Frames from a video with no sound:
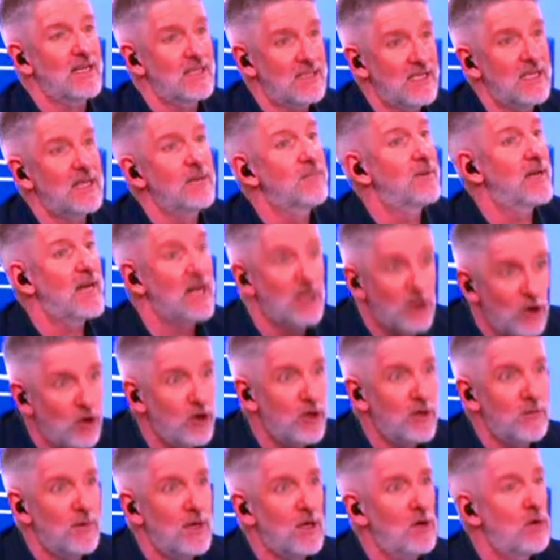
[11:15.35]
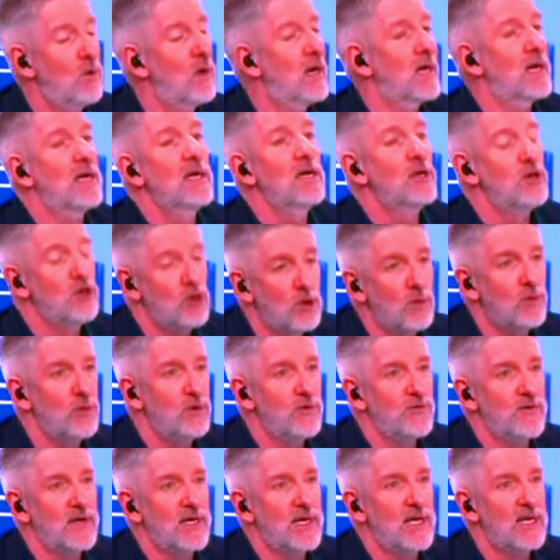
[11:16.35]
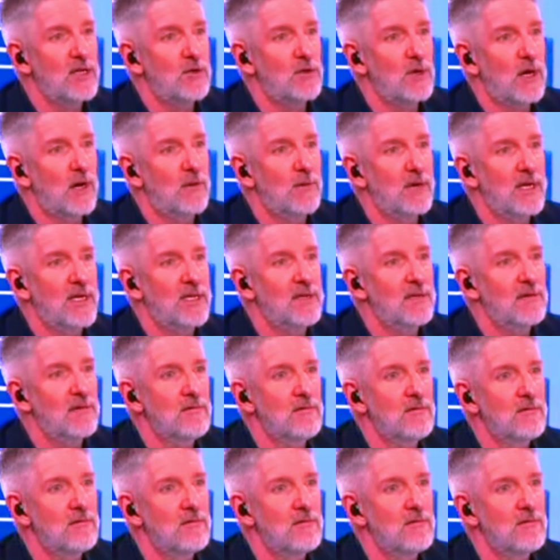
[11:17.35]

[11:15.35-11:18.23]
que tiene para no devaluar, no modificar el dólar blend?